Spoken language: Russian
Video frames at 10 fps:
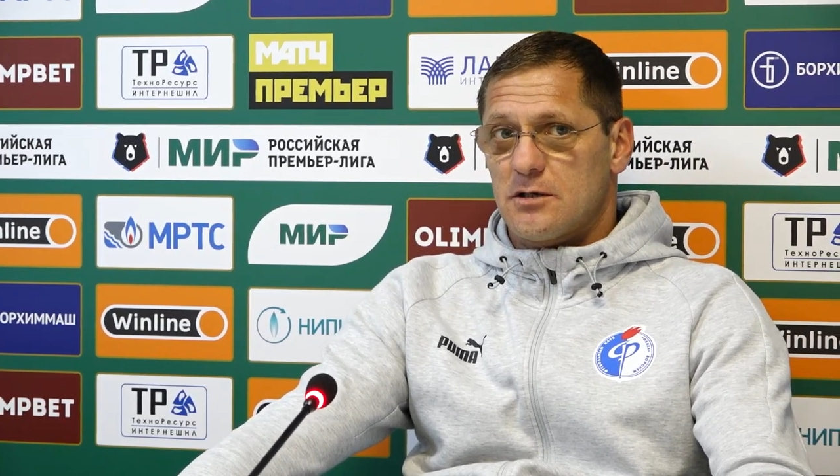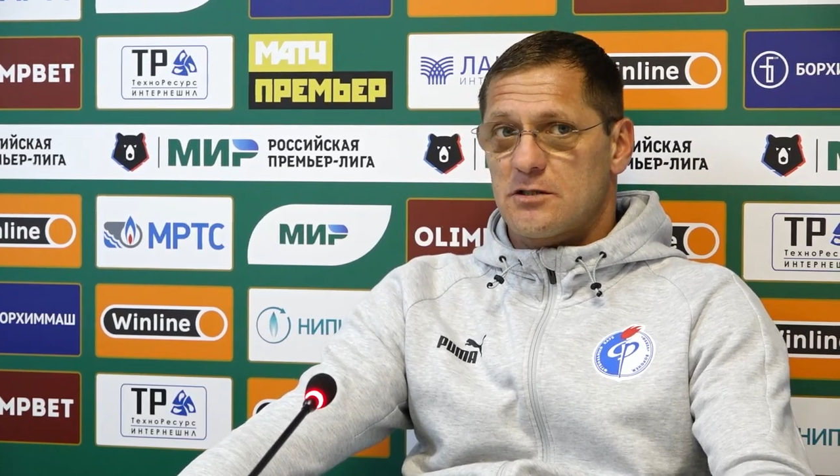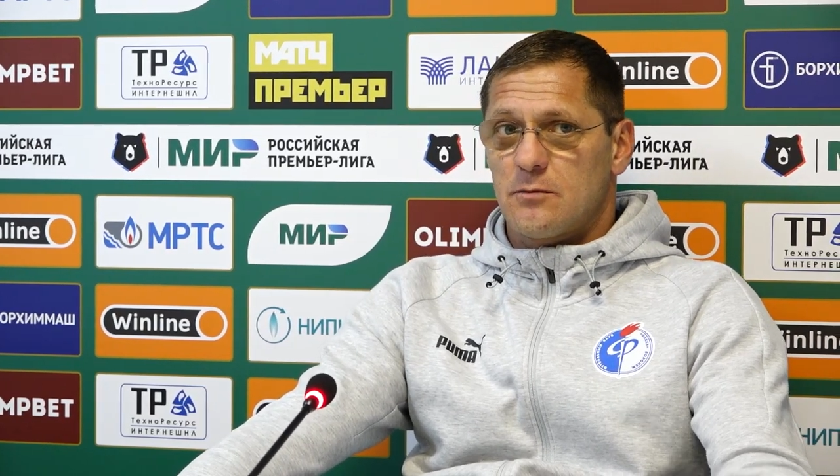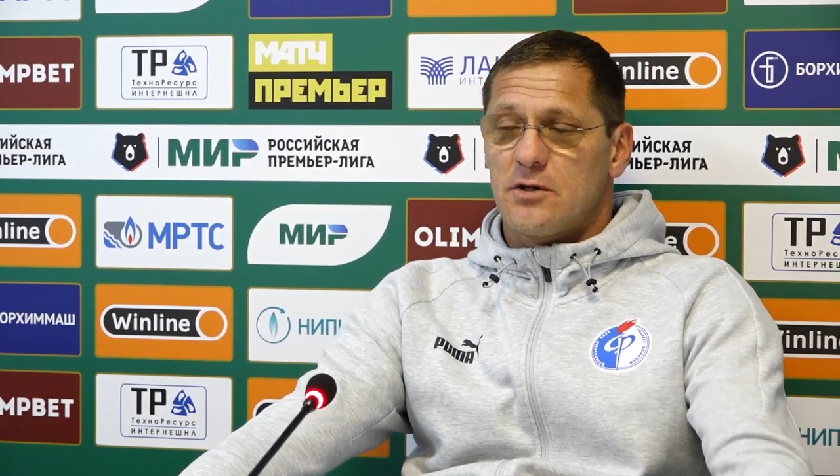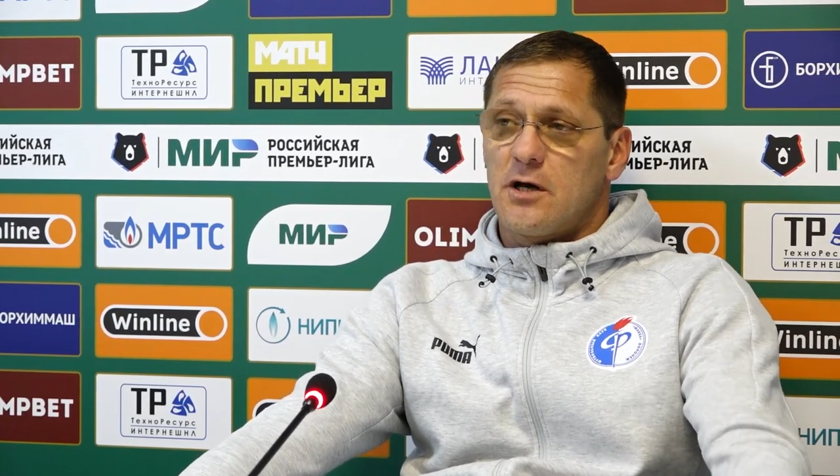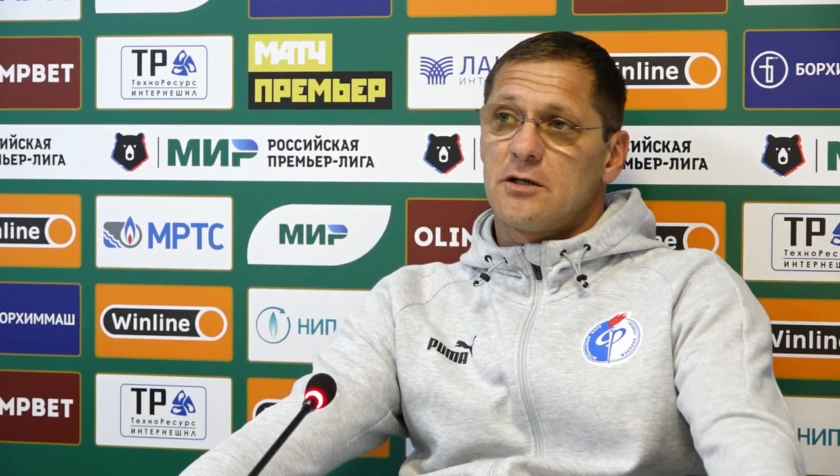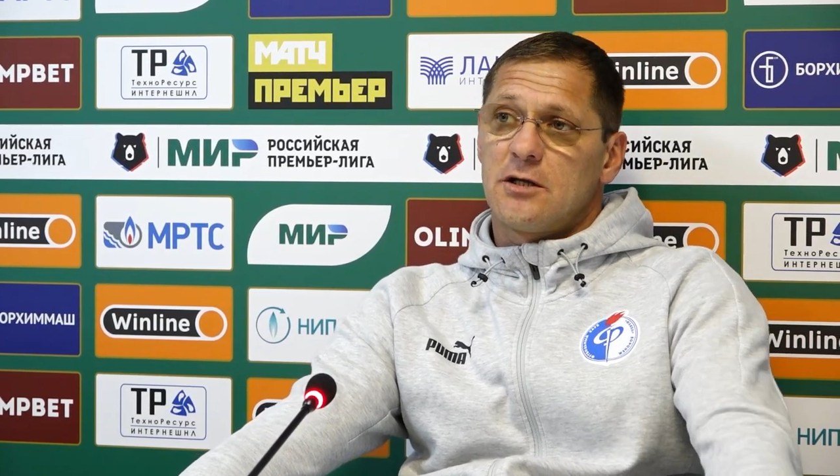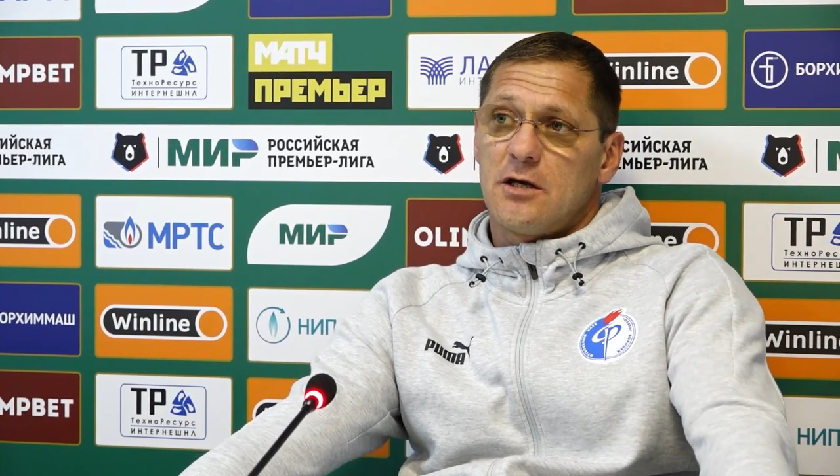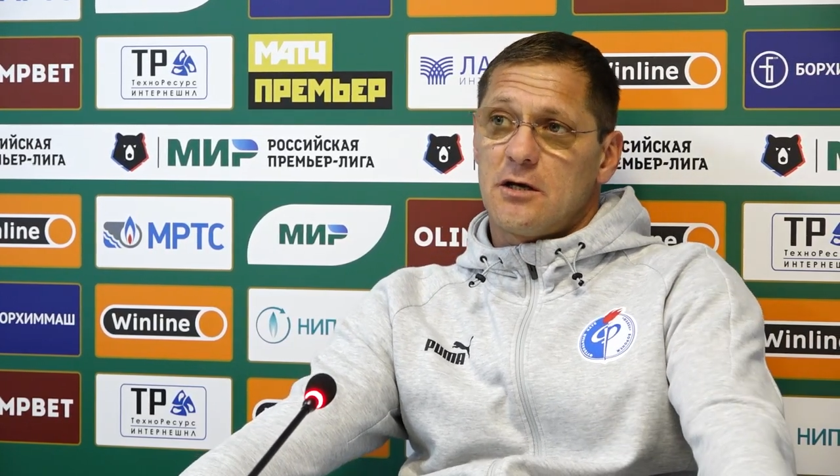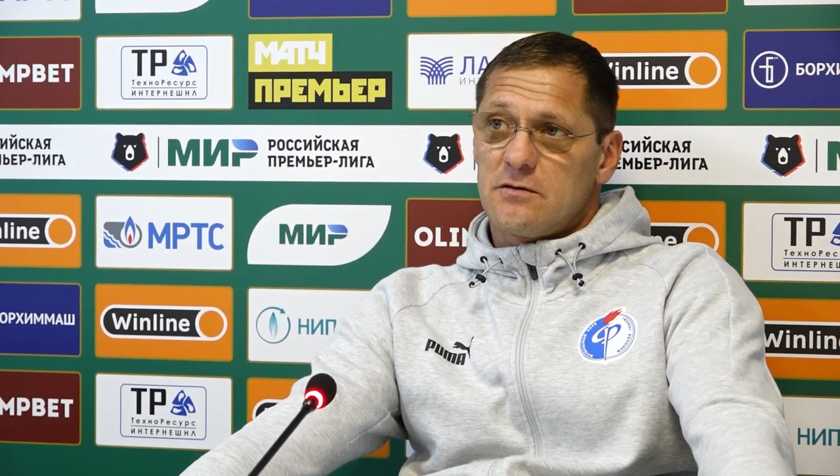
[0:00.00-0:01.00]
скажем так,
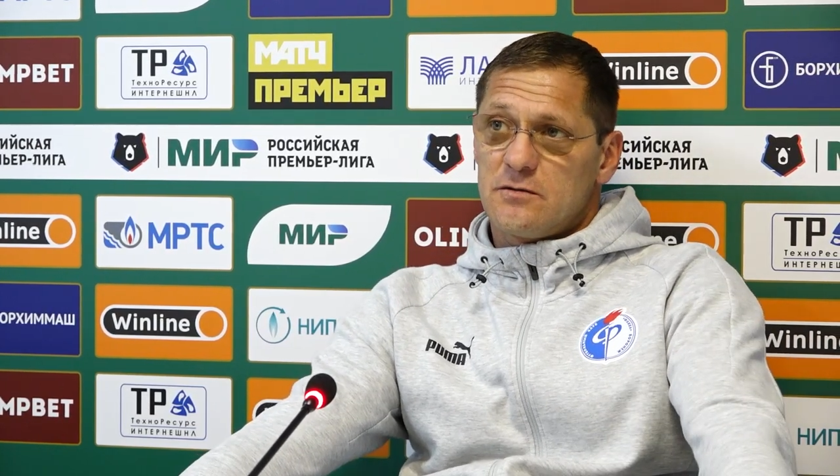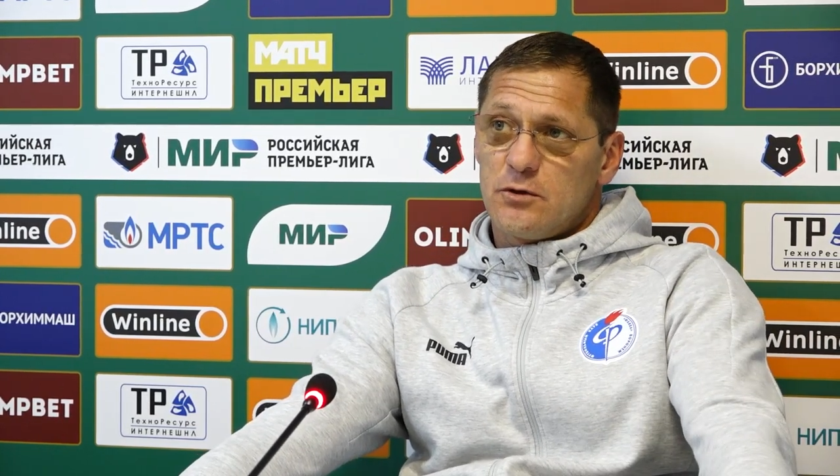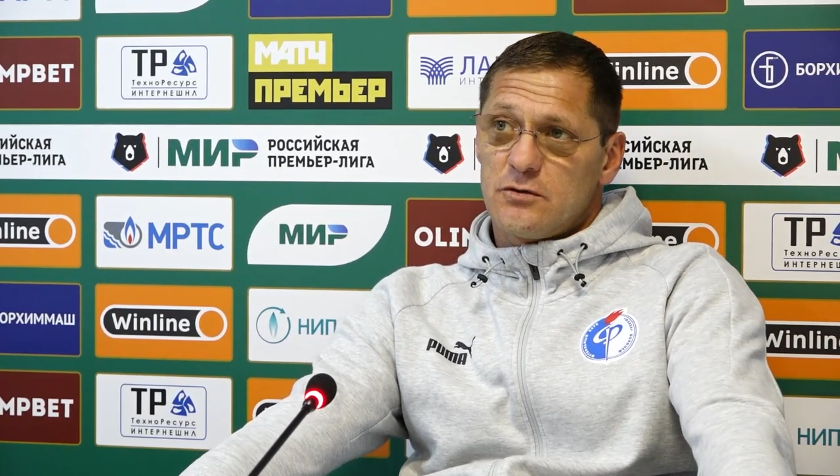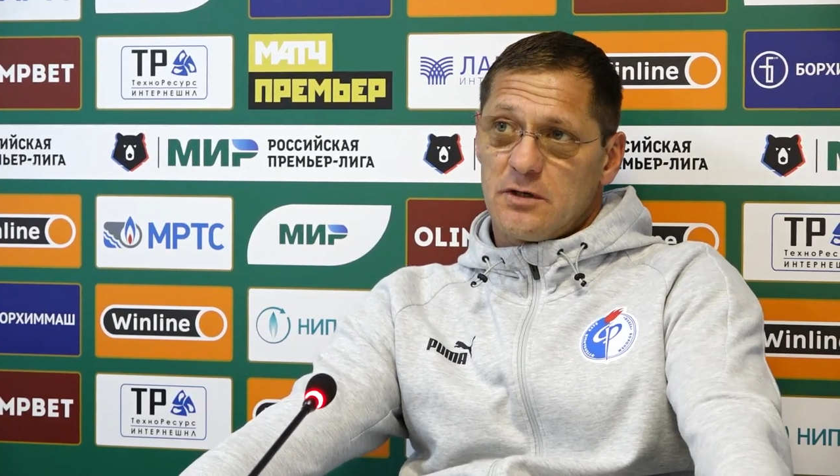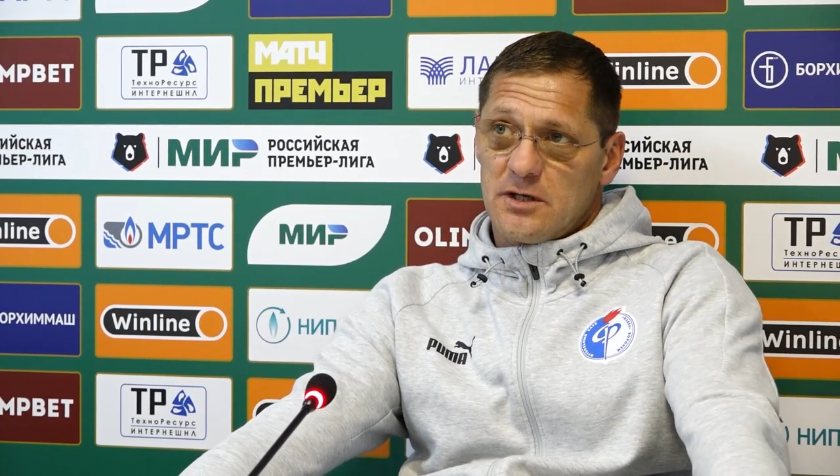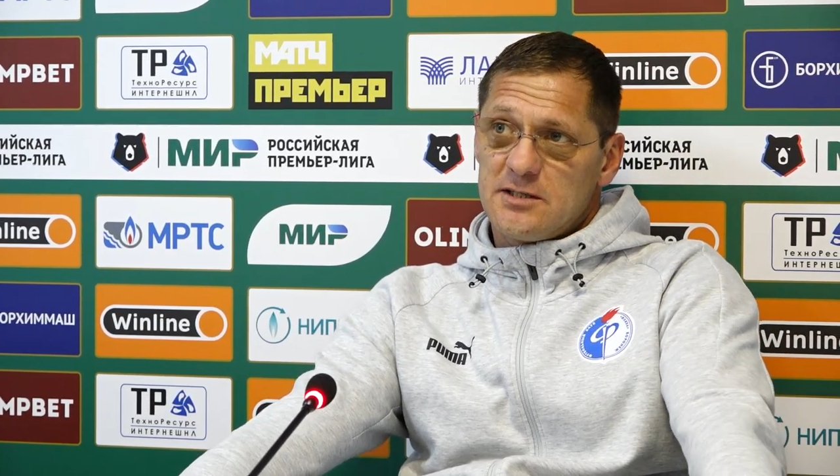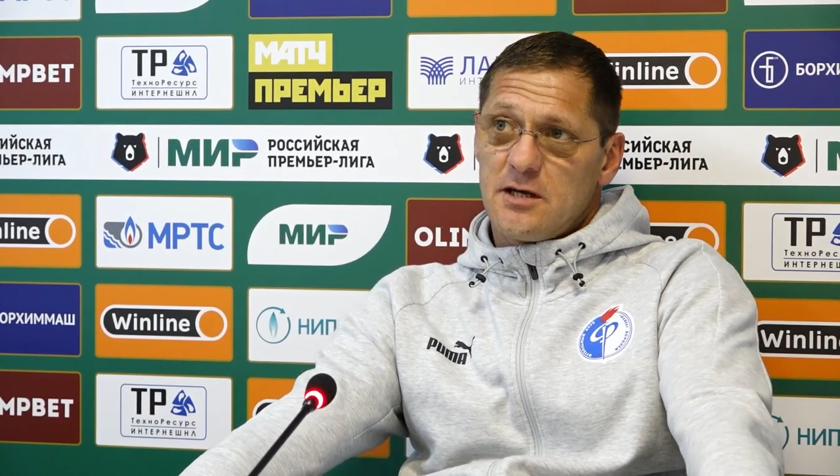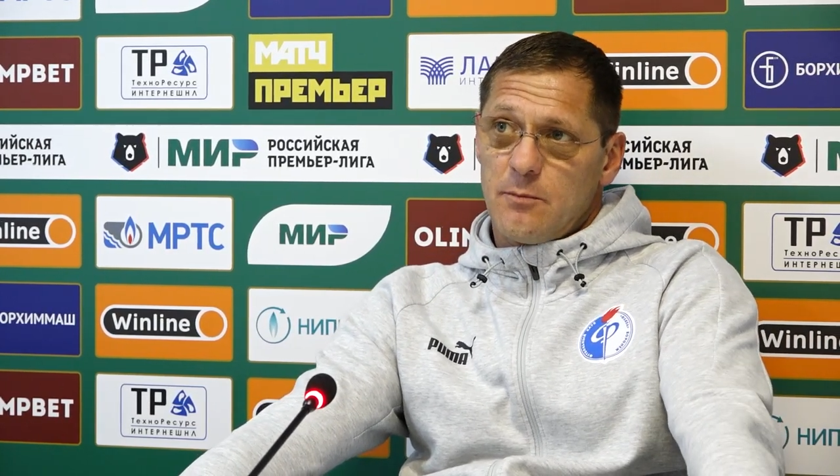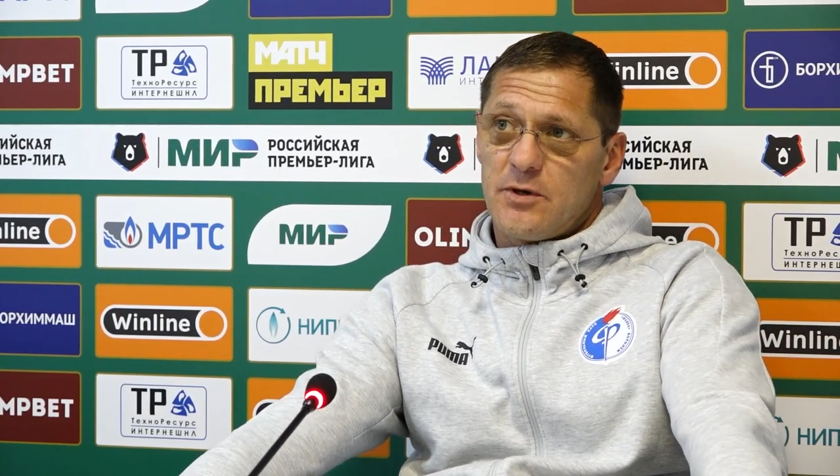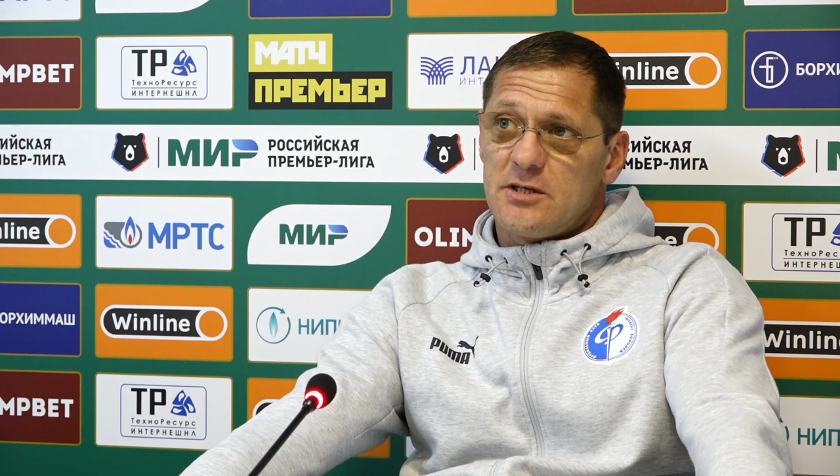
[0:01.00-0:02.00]
не в свойственных для
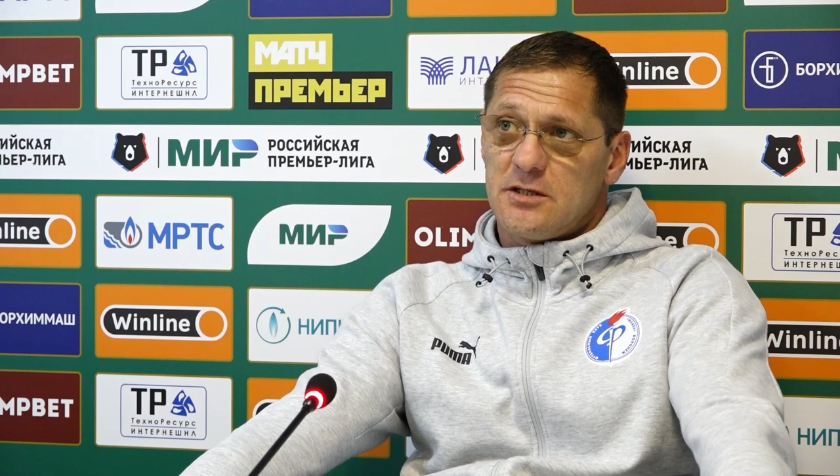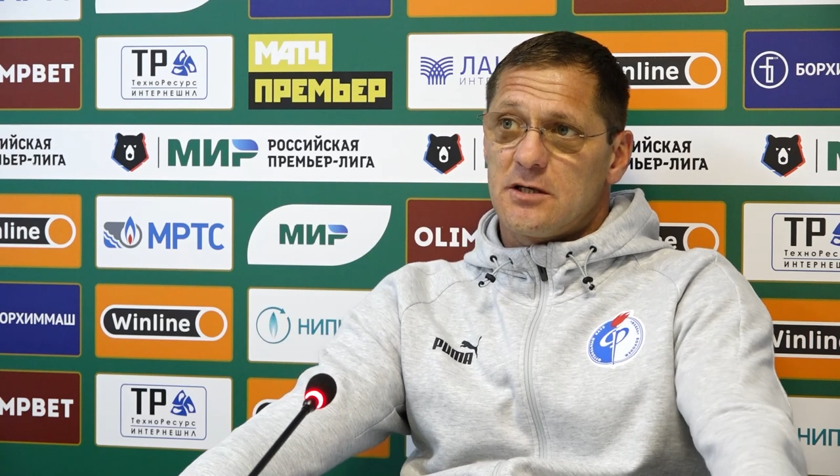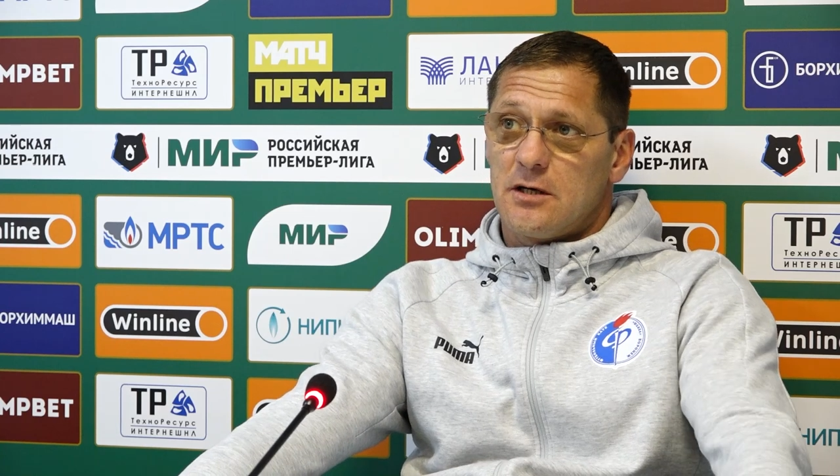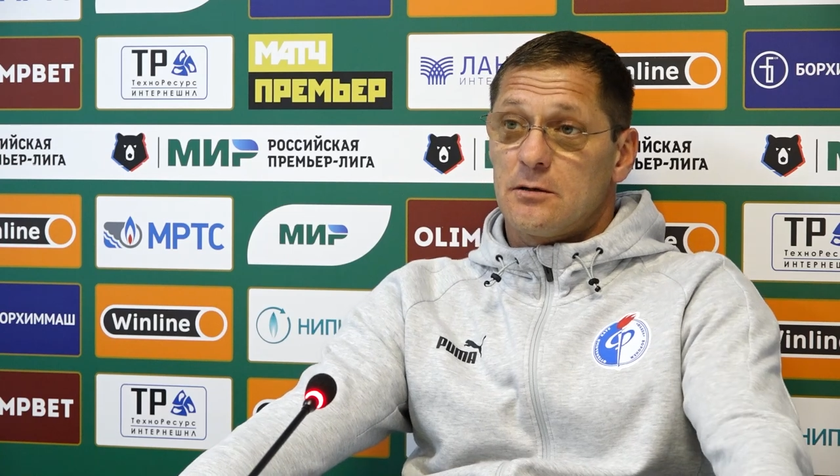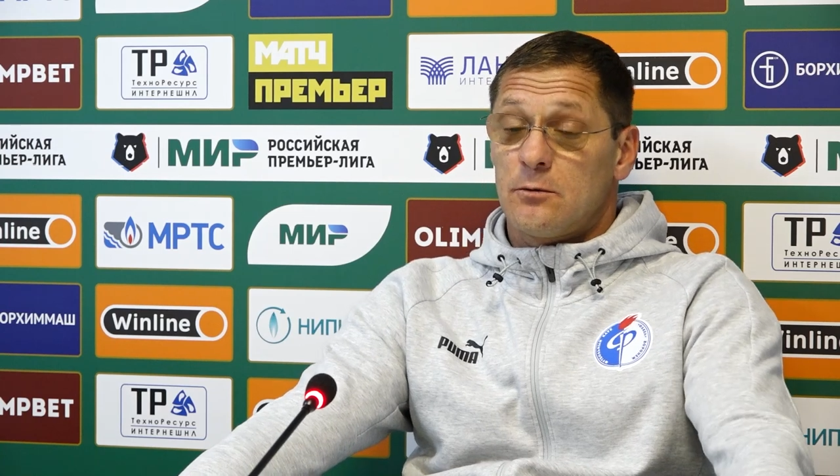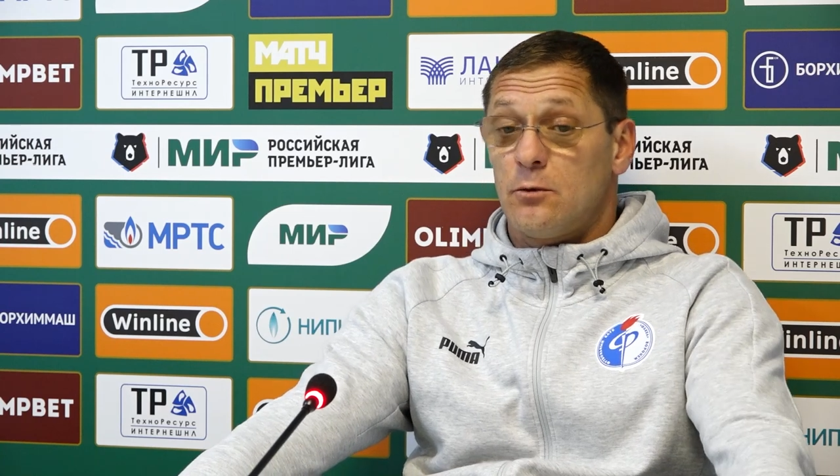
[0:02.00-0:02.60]
себя позициях,